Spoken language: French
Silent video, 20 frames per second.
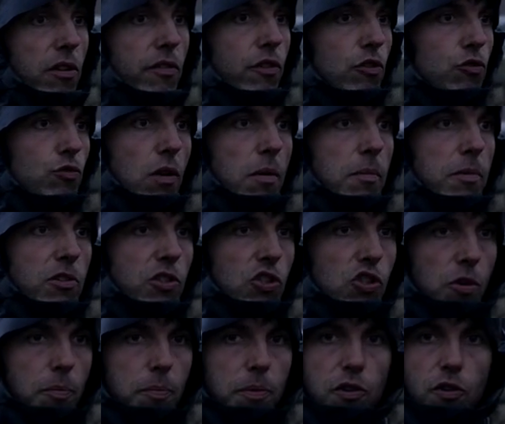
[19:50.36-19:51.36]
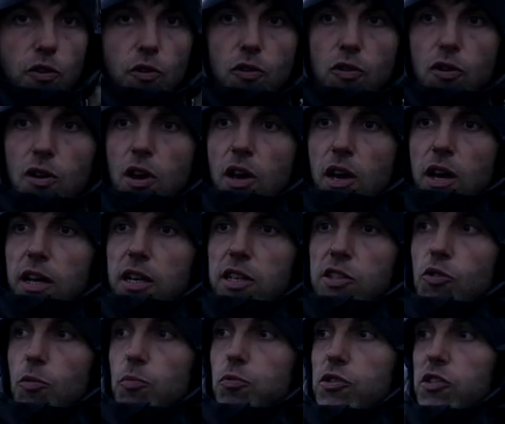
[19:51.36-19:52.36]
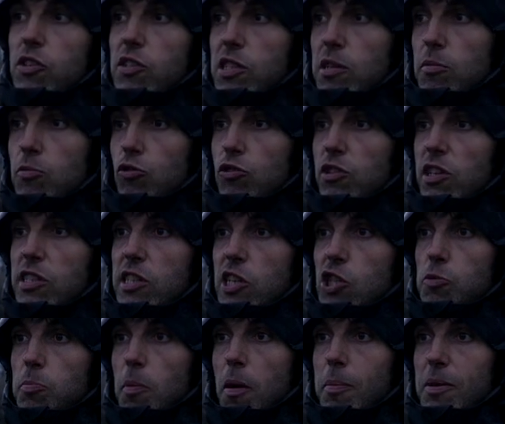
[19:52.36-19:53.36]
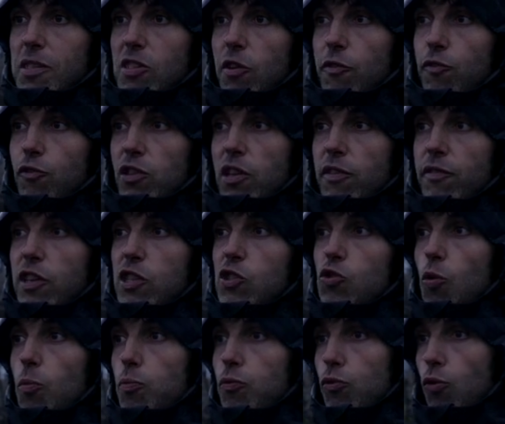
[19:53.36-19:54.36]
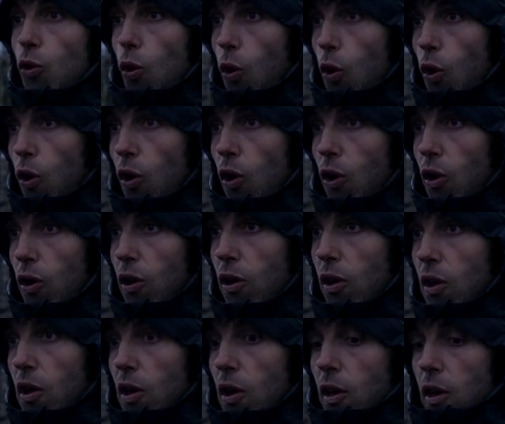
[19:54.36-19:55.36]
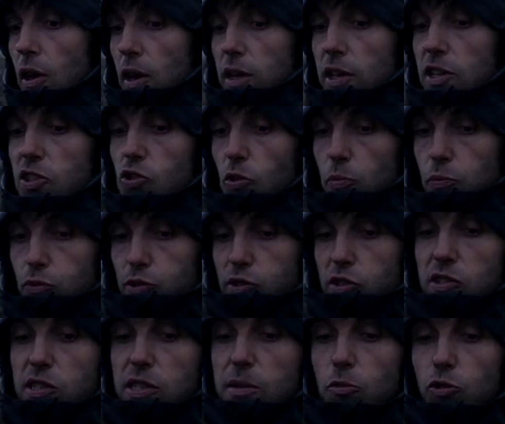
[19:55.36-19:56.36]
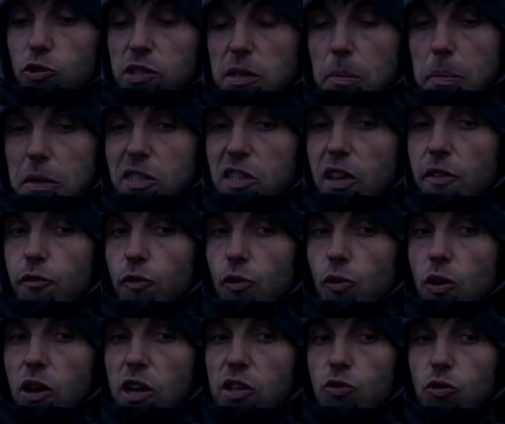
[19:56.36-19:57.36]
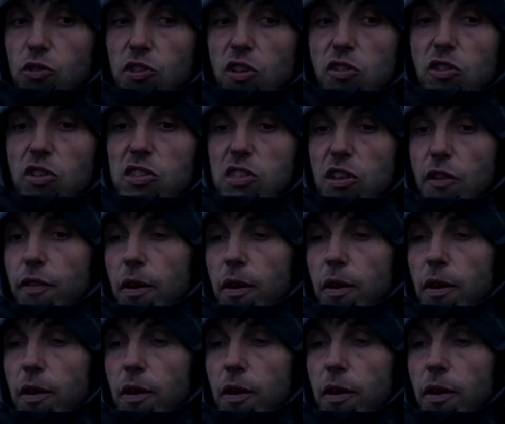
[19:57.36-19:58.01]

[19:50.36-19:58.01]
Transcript: éventuellement des champignons, qui sont plus sensibles au dessèchement parce qu'elles font des vaisseaux plus gros, qui sont plus sensibles aussi parce qu'elles font, elles ont tendance à